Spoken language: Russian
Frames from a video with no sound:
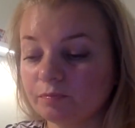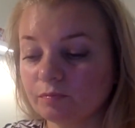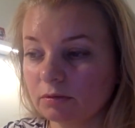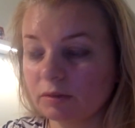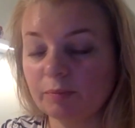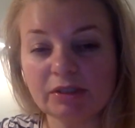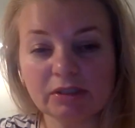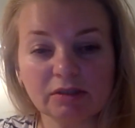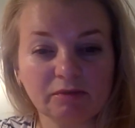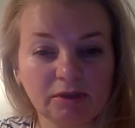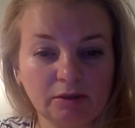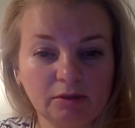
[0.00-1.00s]

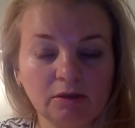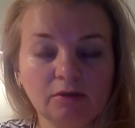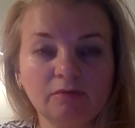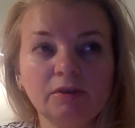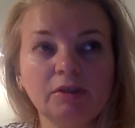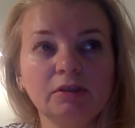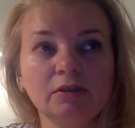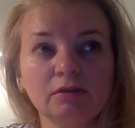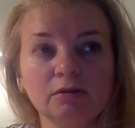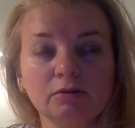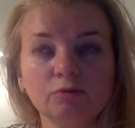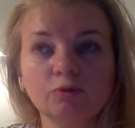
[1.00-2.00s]
записывали, да, вели
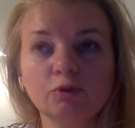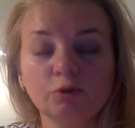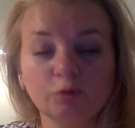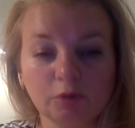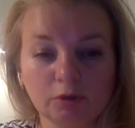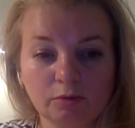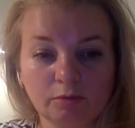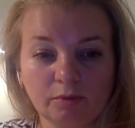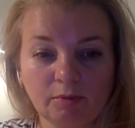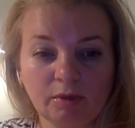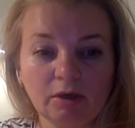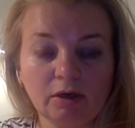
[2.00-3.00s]
этот учет,
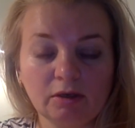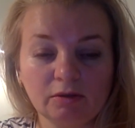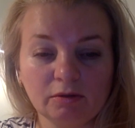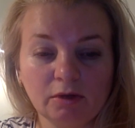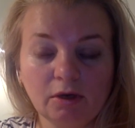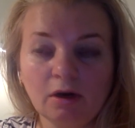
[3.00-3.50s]
помогали.